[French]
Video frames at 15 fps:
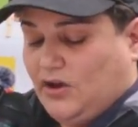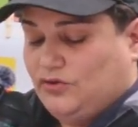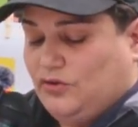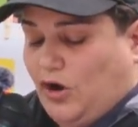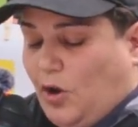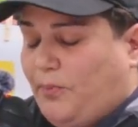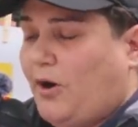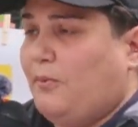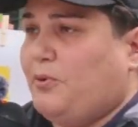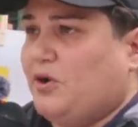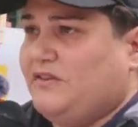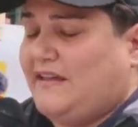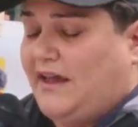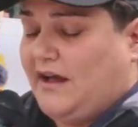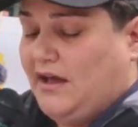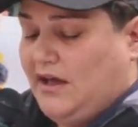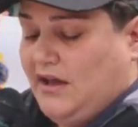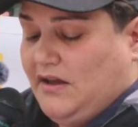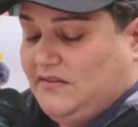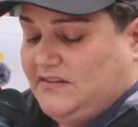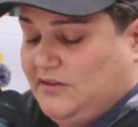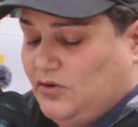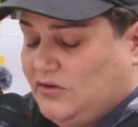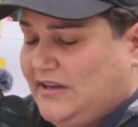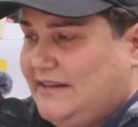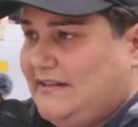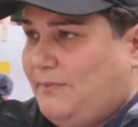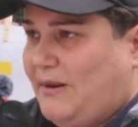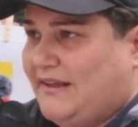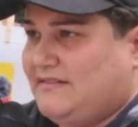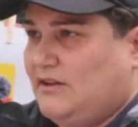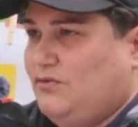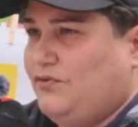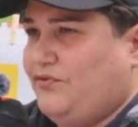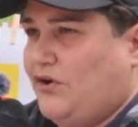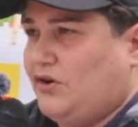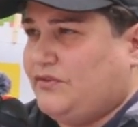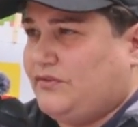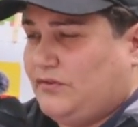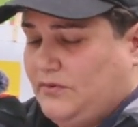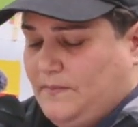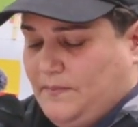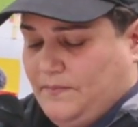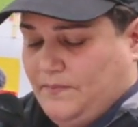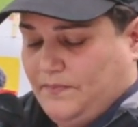de leur propre terre, sinon de les déplacer de force.